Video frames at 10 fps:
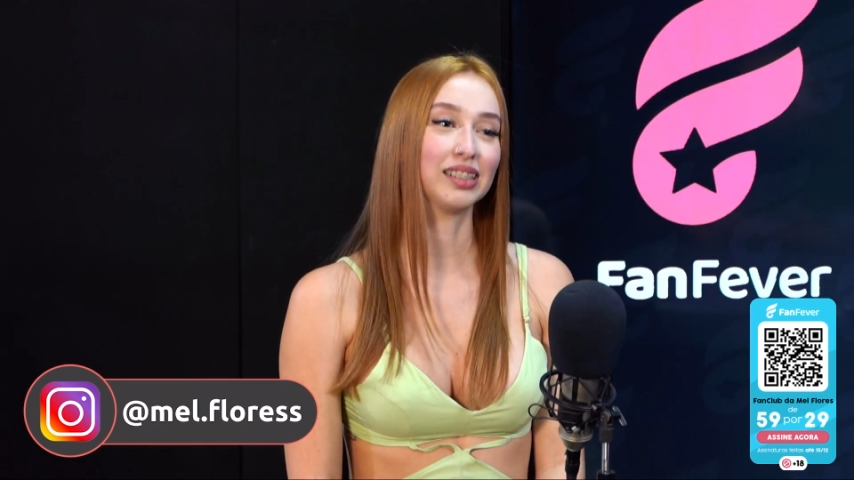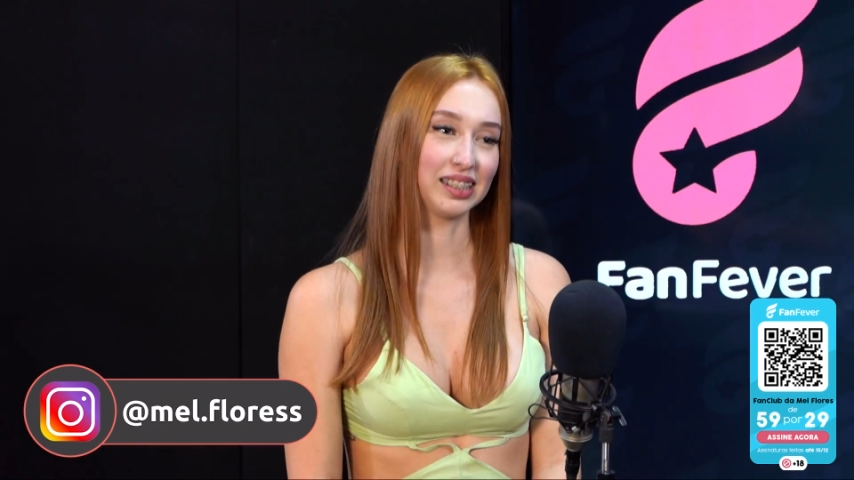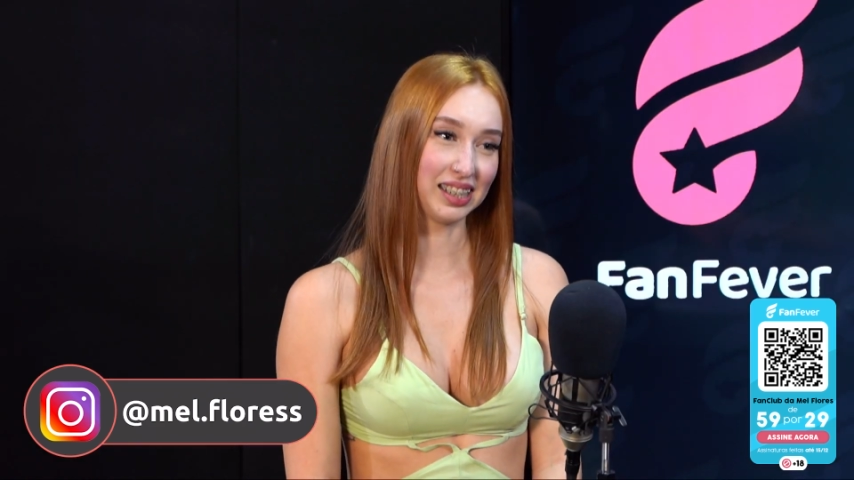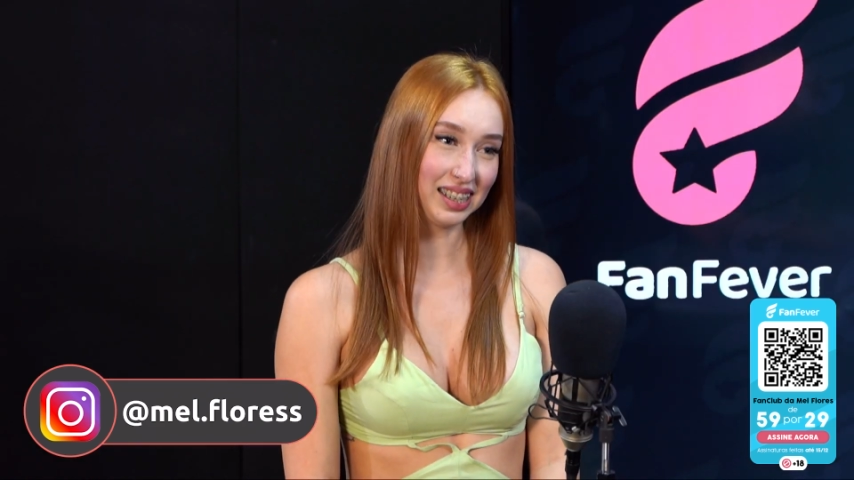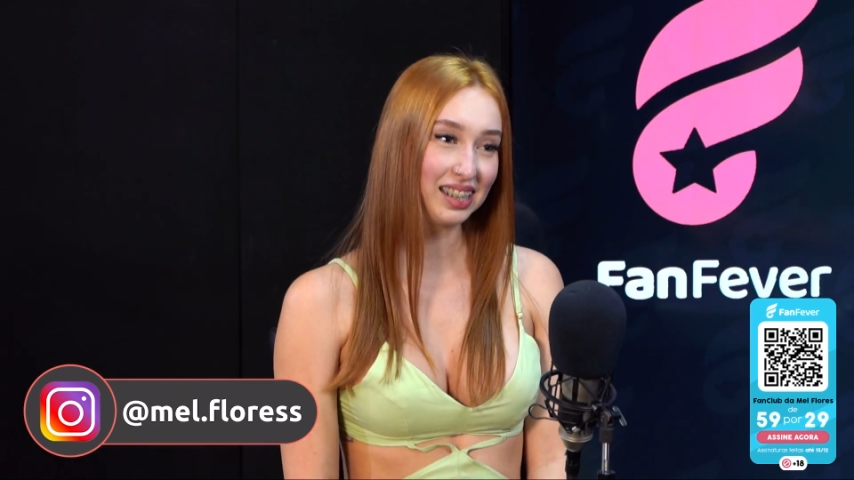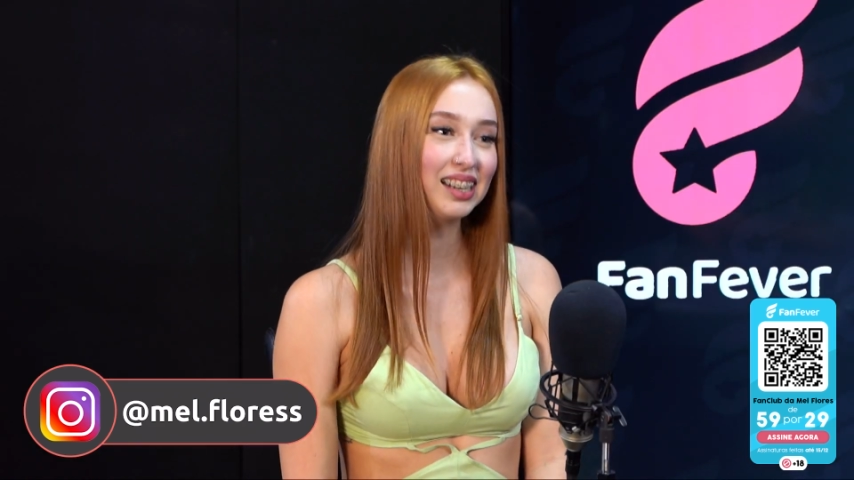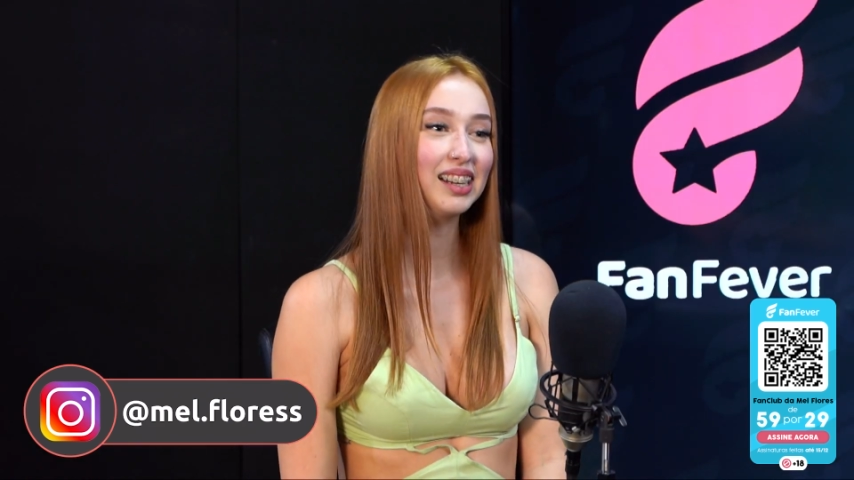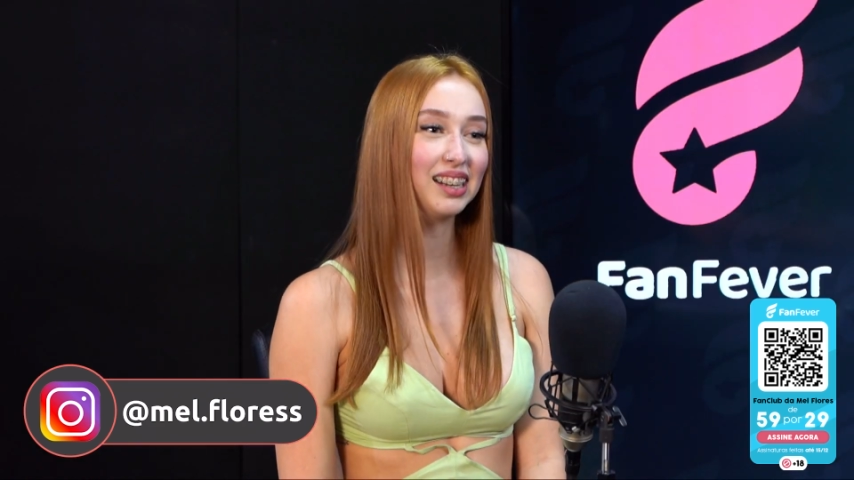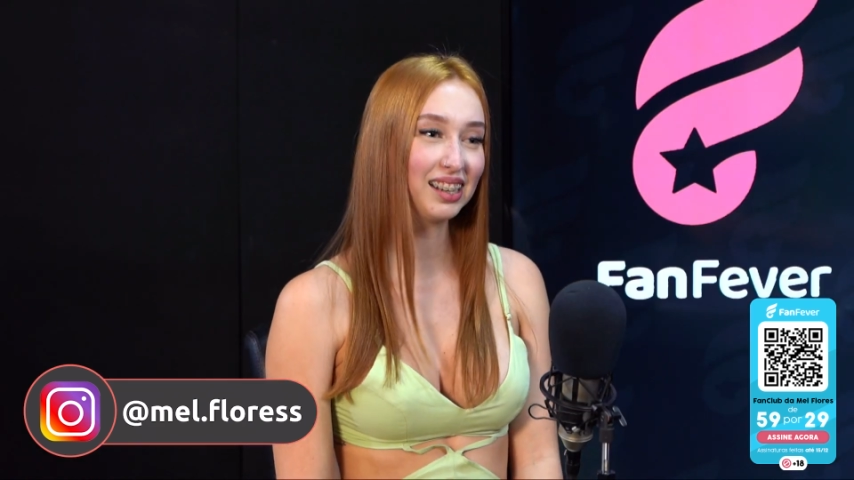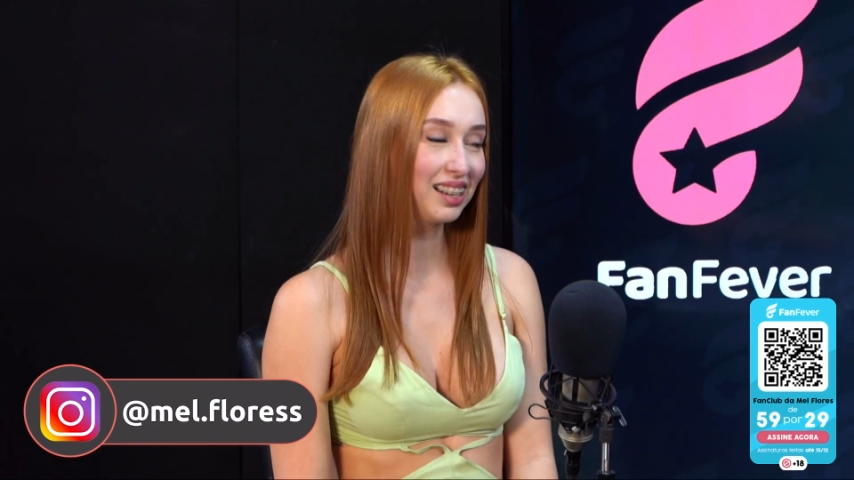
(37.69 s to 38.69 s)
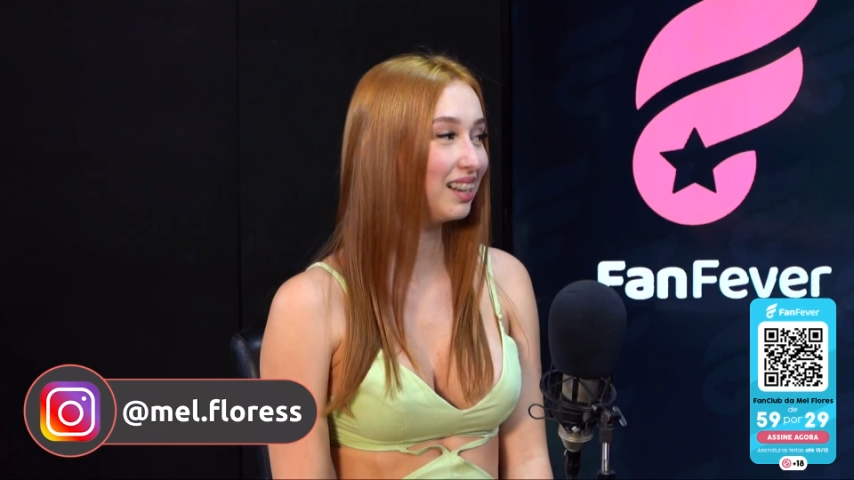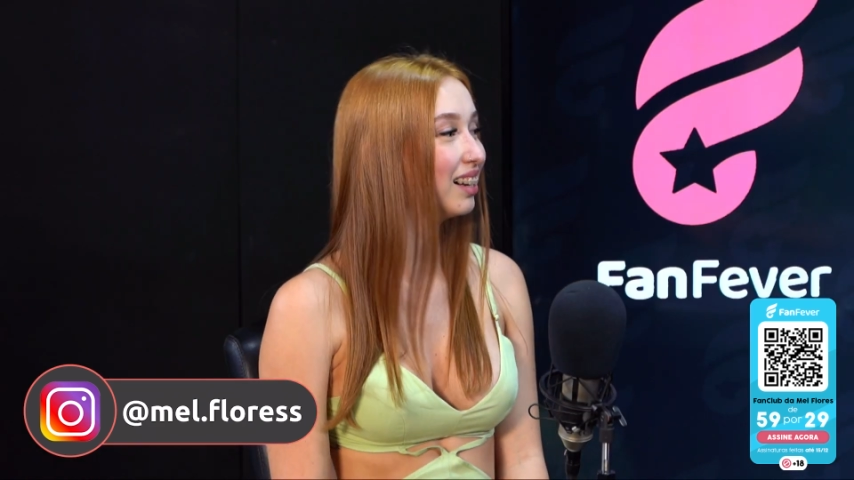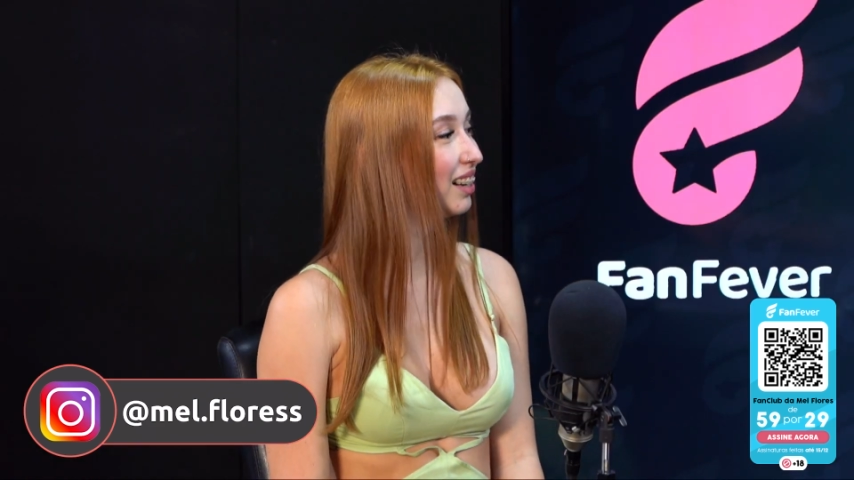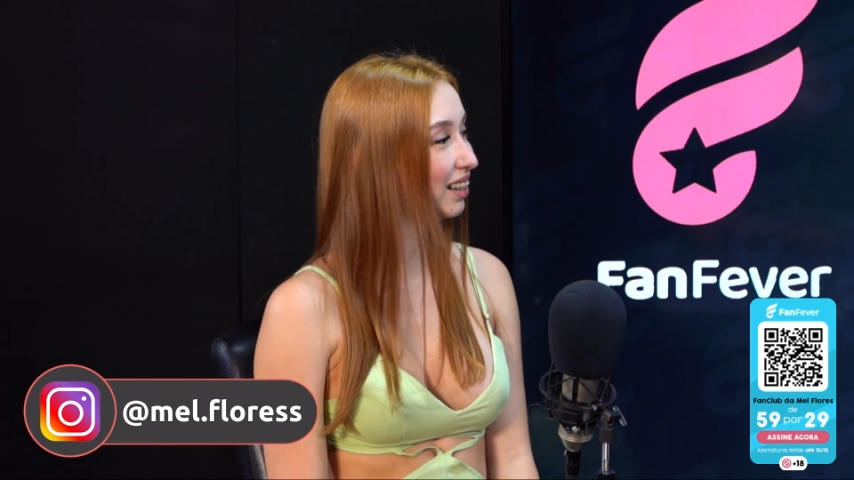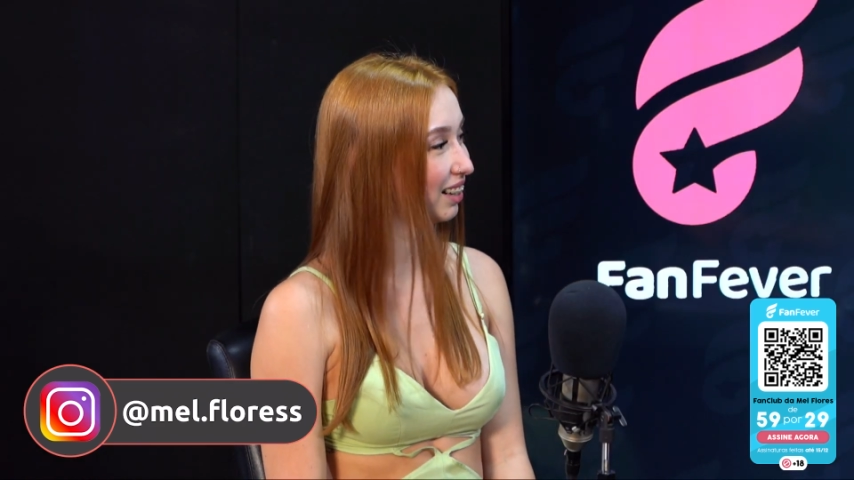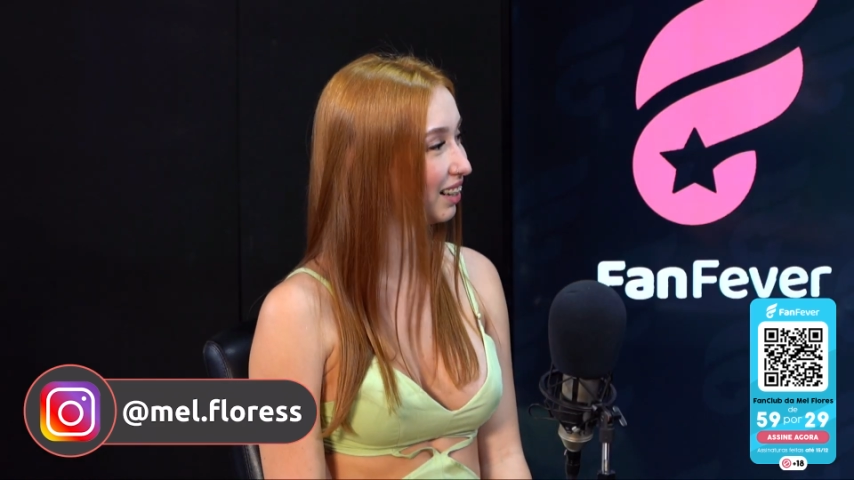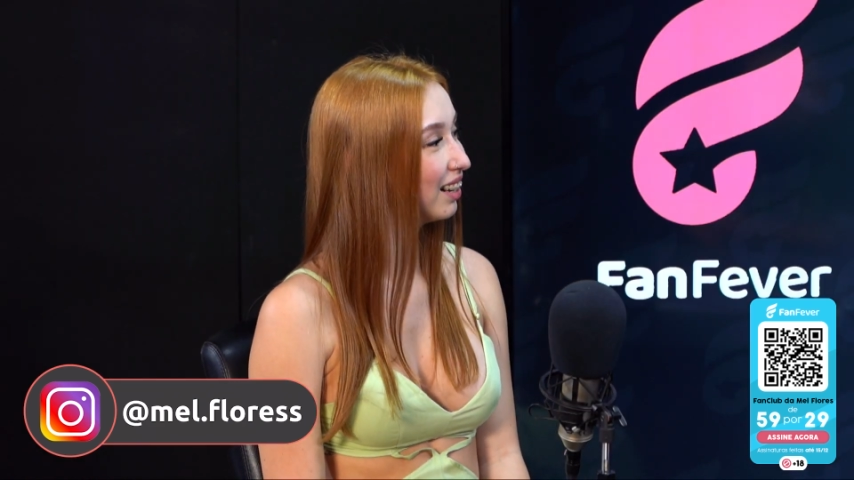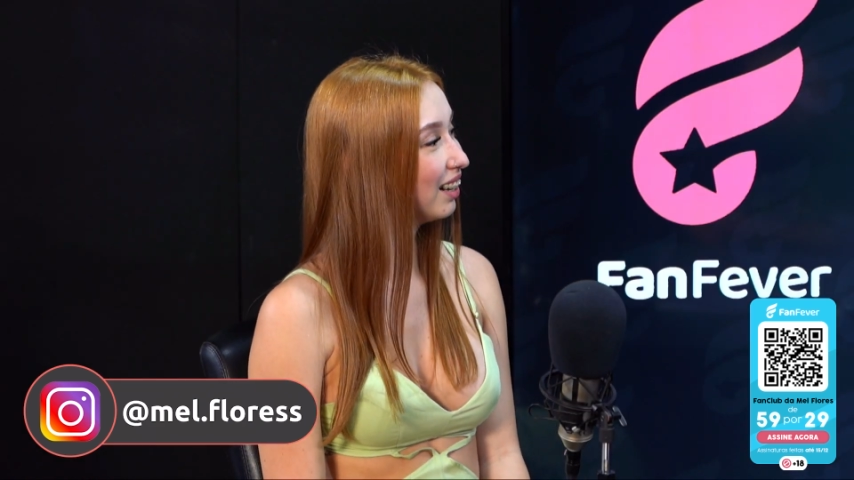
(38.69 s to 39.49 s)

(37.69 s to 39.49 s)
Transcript: Pô, a gente tá ouvindo tanto isso